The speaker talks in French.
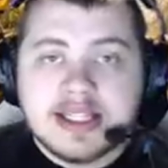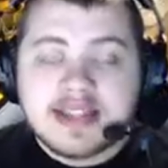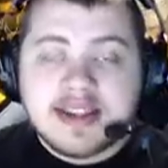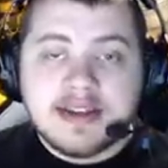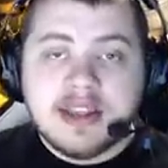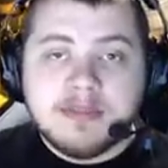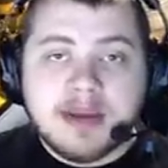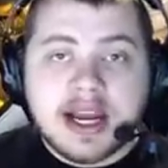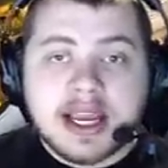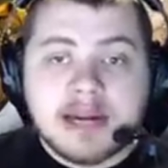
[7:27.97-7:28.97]
Cette quête n'est
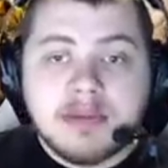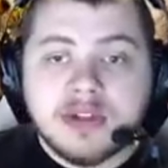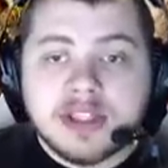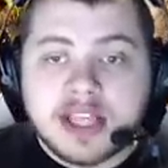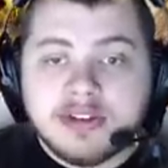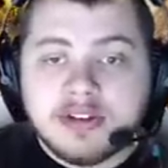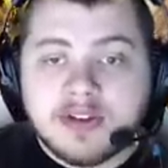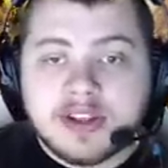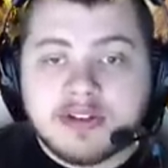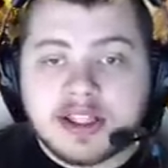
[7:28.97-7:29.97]
pas réellement une quête en
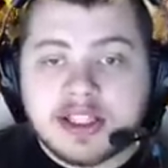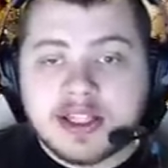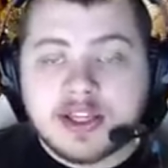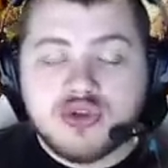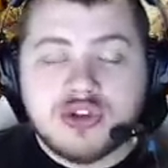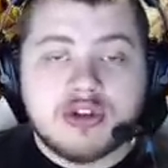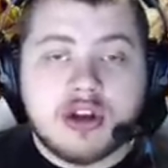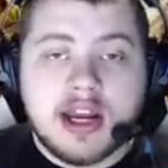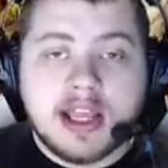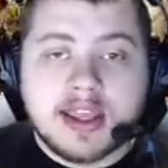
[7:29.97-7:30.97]
fait à vrai dire, c'est juste
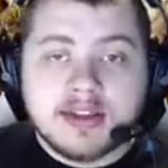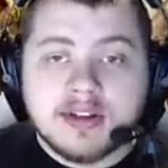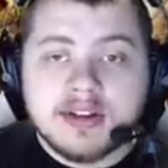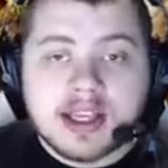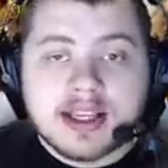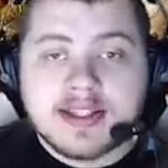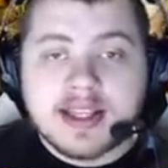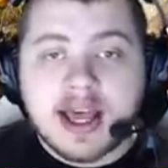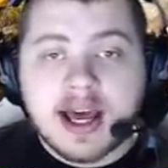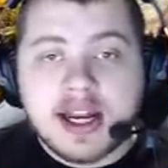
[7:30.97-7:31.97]
la quête
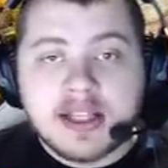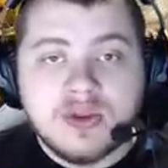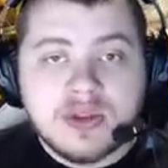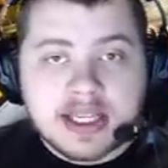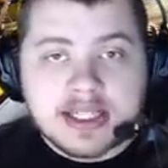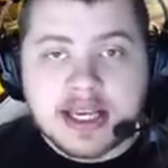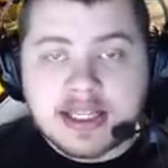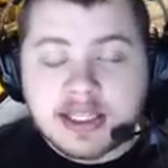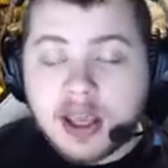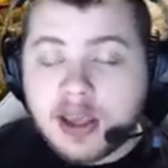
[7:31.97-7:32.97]
d'accès à la zone
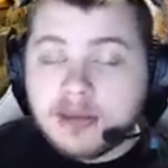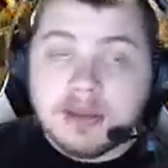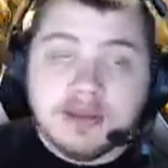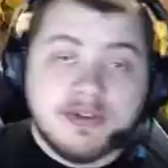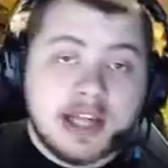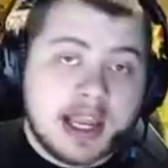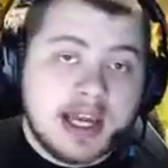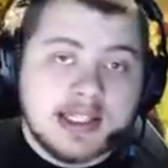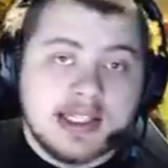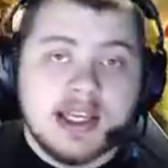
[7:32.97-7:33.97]
d'Azak, mais il faut la
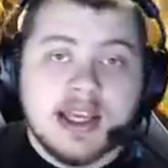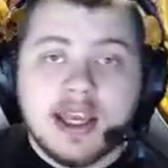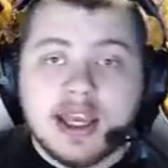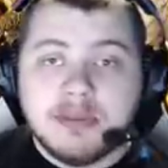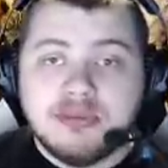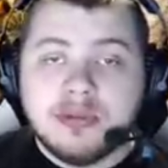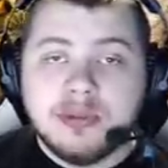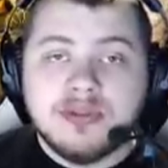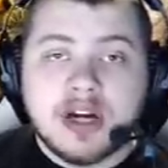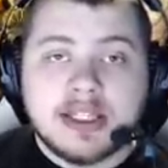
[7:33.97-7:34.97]
réaliser
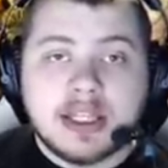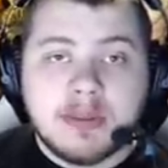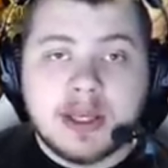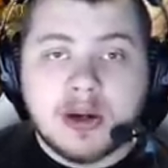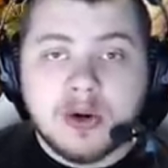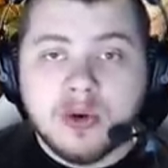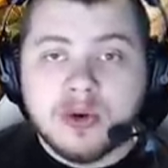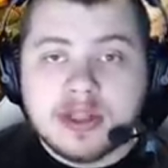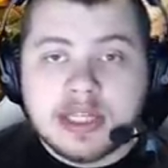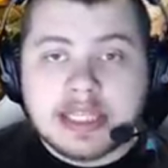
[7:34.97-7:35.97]
pour pouvoir taper
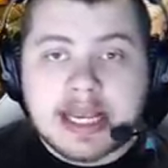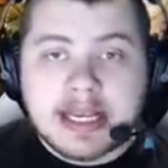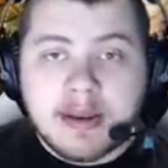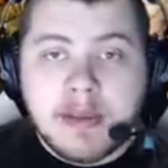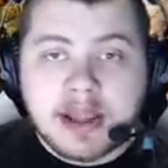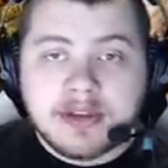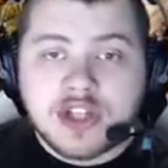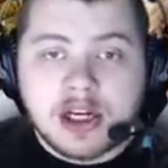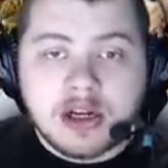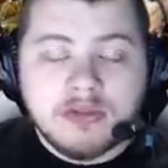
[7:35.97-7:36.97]
le Dazak
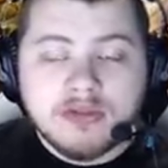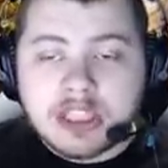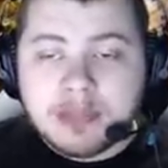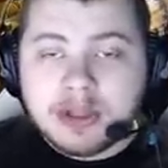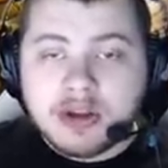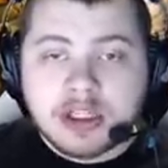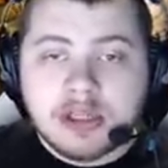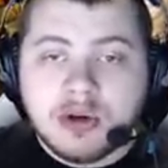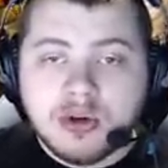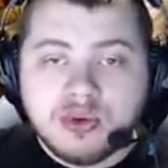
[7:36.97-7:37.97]
Martegel. Vous tapez
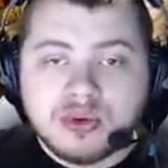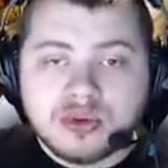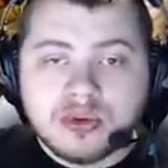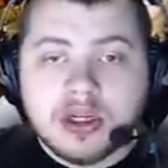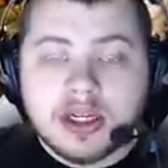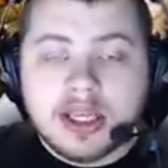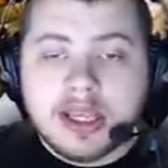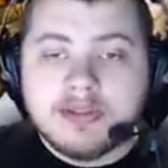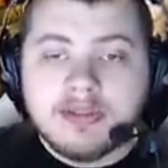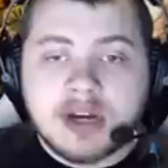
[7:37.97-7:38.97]
tranquillement le donjon,
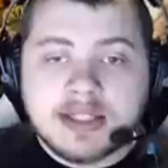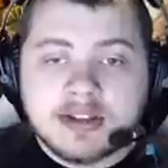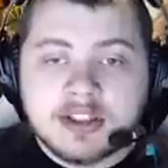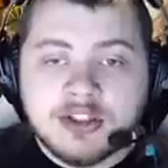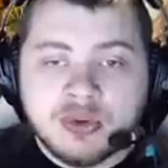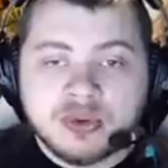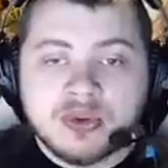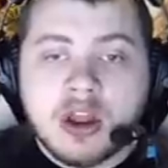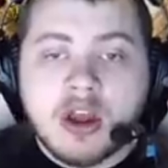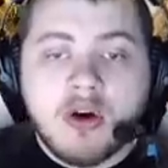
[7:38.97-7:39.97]
et une fois à la sortie du
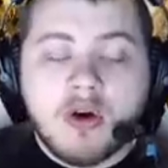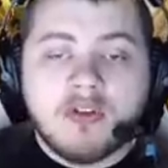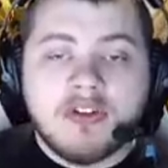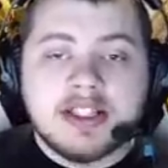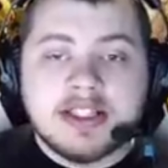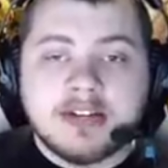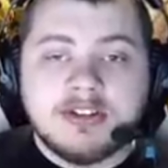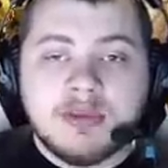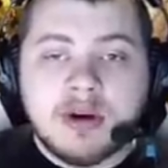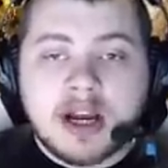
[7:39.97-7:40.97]
donjon, on va
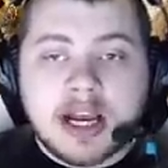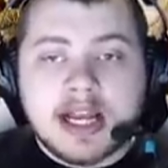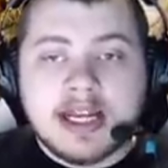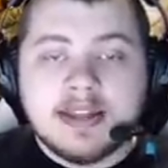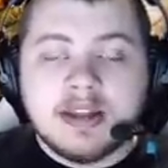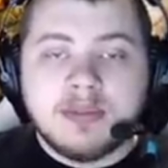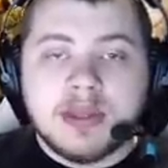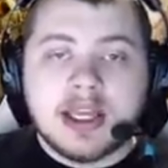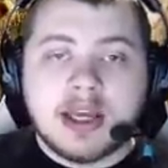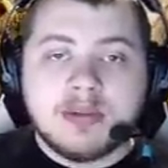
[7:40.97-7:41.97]
directement aller
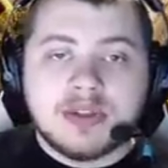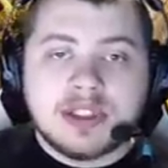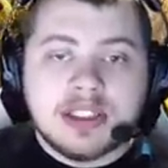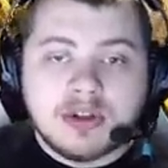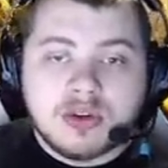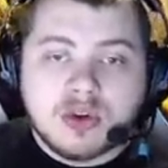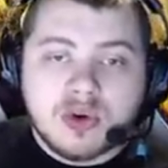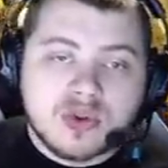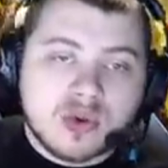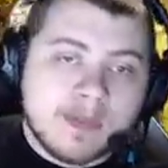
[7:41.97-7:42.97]
taper un petit
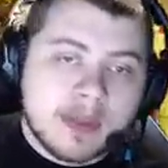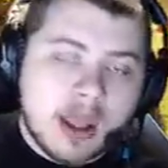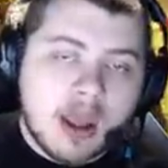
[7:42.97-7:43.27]
colosso.